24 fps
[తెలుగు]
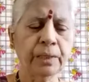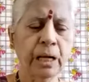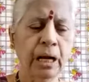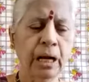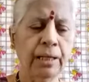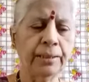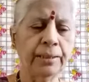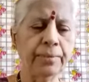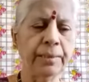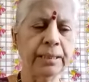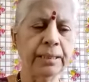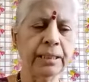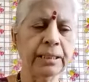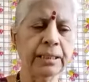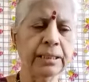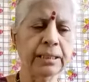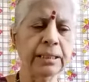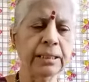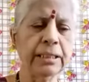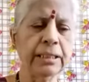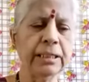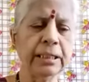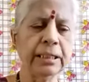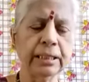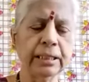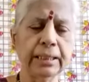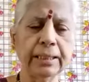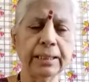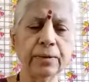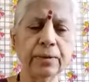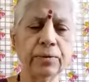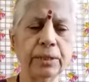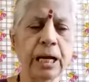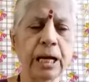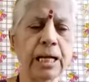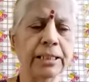అని మనకి ఇక్కడ
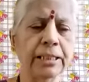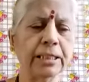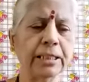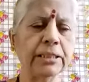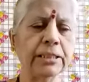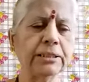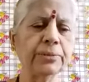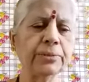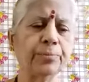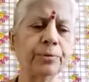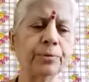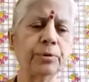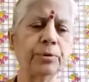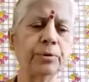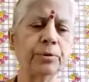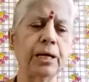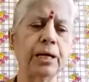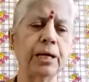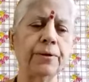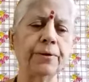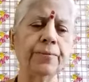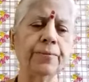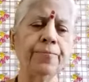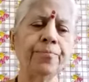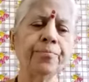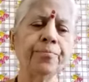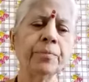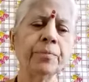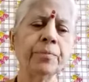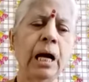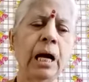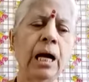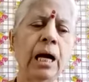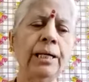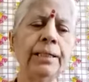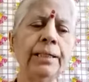కూడా అదే చెప్తున్నారు
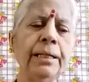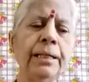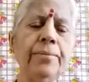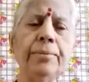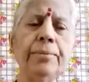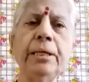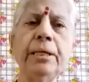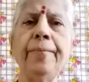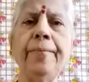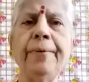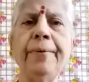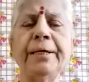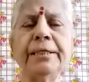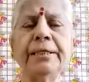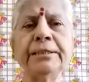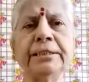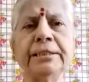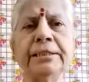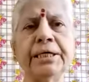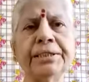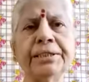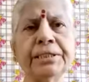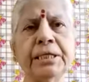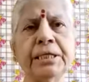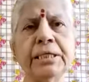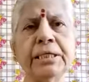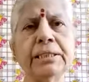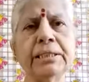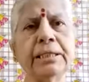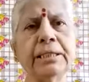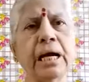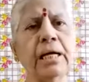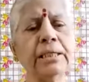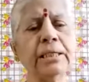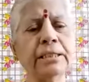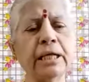అన్నం నా పరిచక్షిత
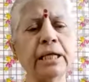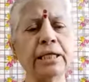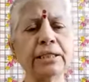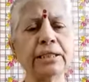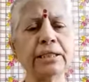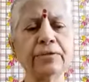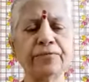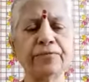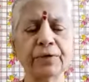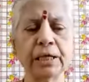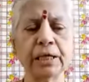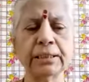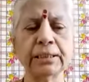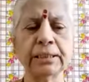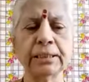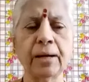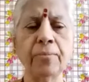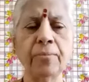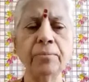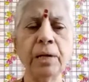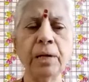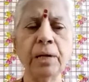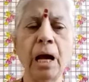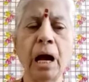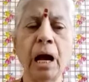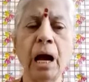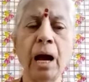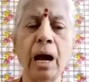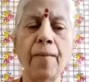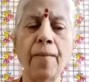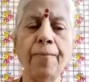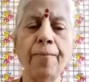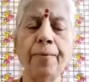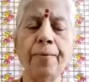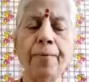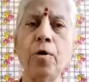తద్వ్రతం
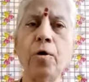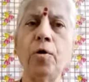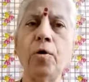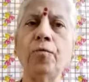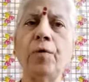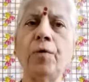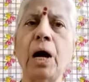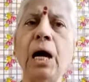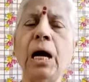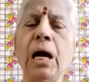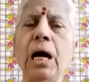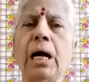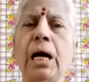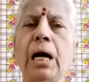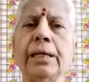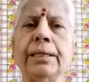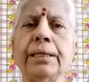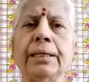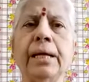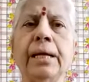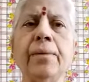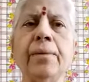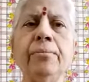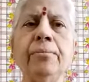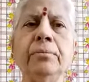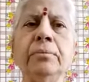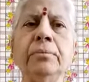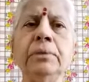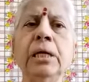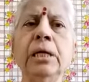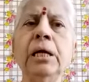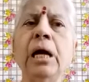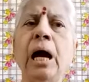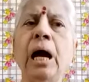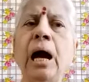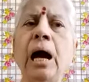ఆపోవా అన్నం
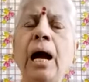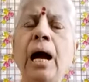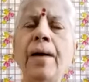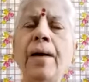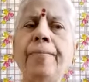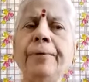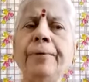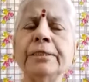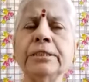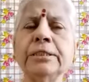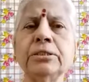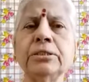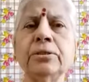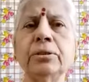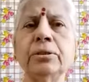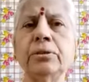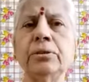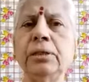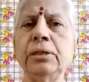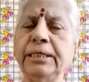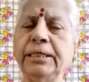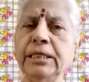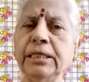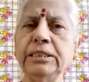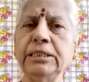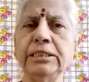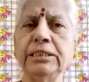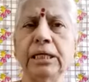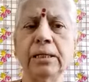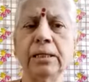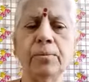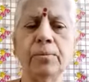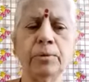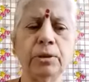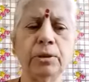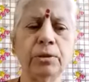ఆపస్సులు అంటే
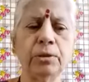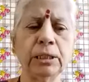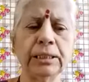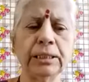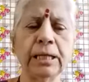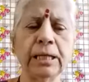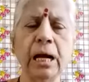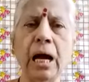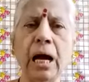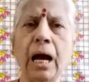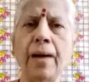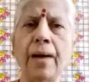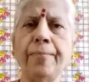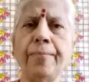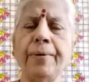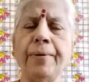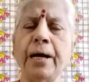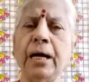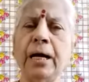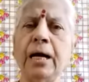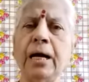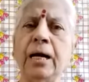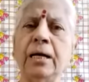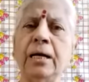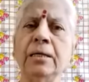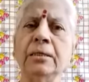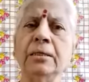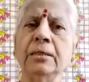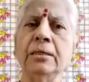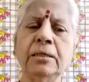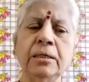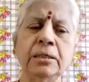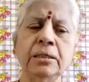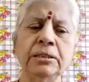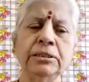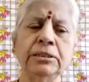జలములు కదా ఆపహ
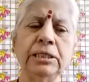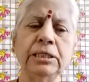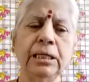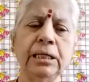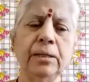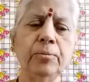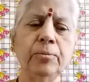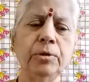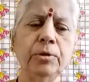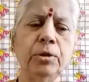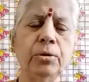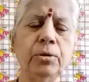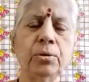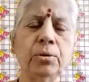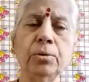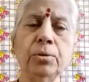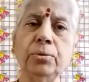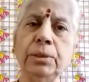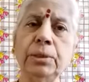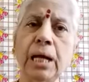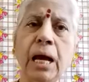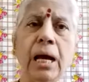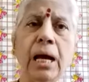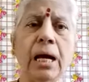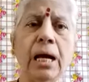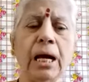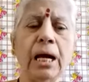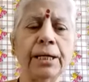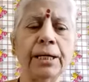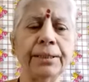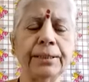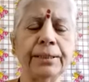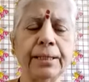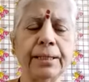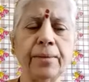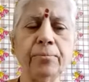జలములు కూడా
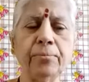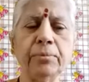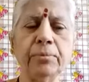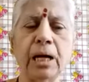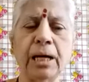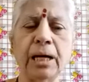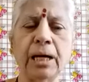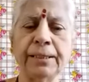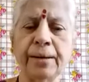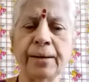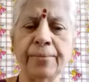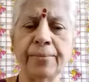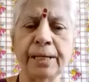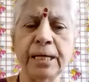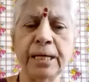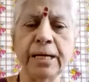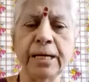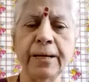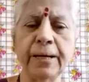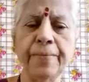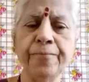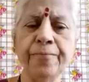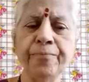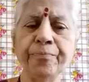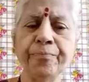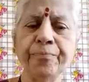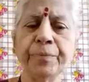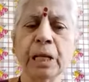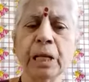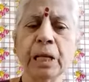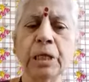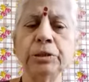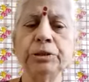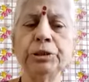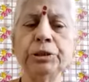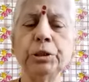అన్నం అన్నమే
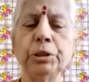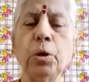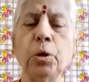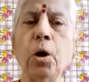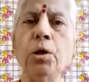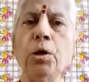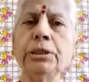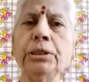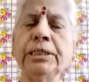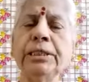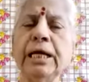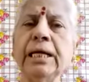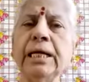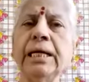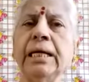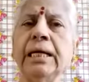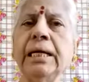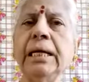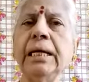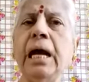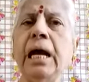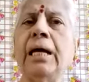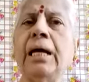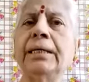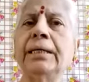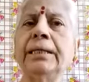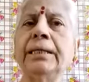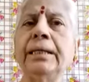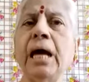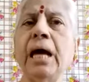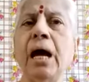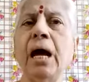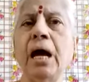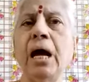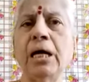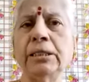జ్యోతి
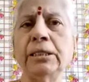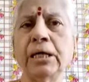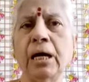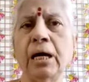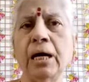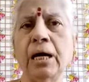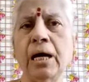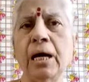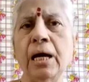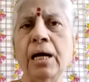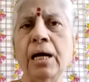అన్నాదహ